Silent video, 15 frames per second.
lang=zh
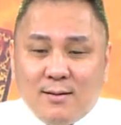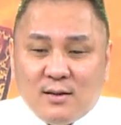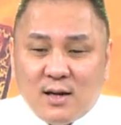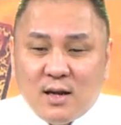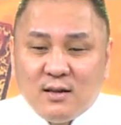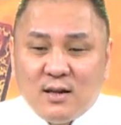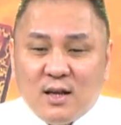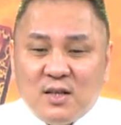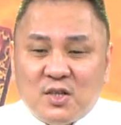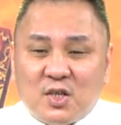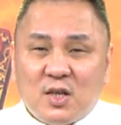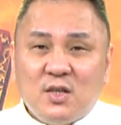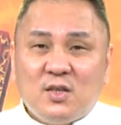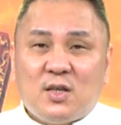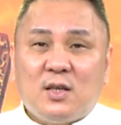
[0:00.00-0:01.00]
认认
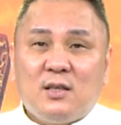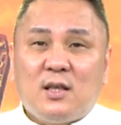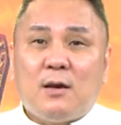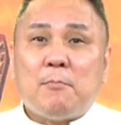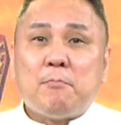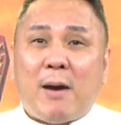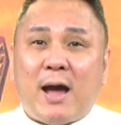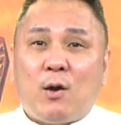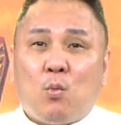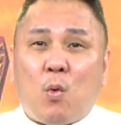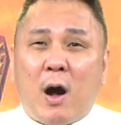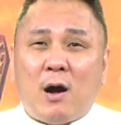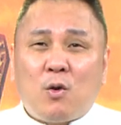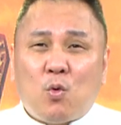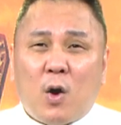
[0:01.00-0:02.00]
真真的买
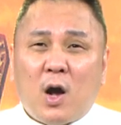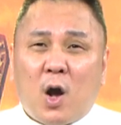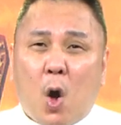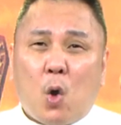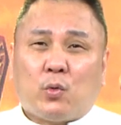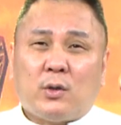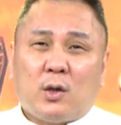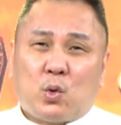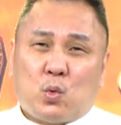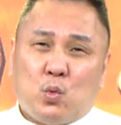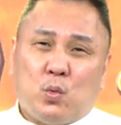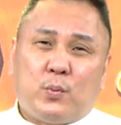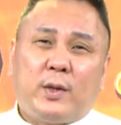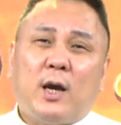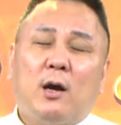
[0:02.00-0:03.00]
王冠宏的
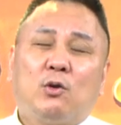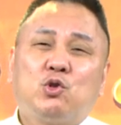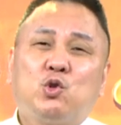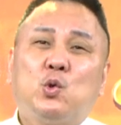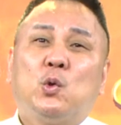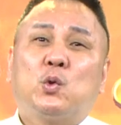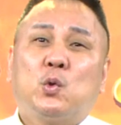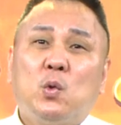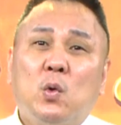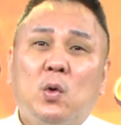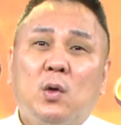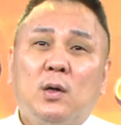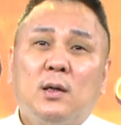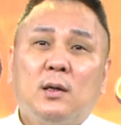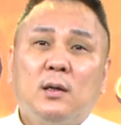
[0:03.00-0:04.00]
股票做多，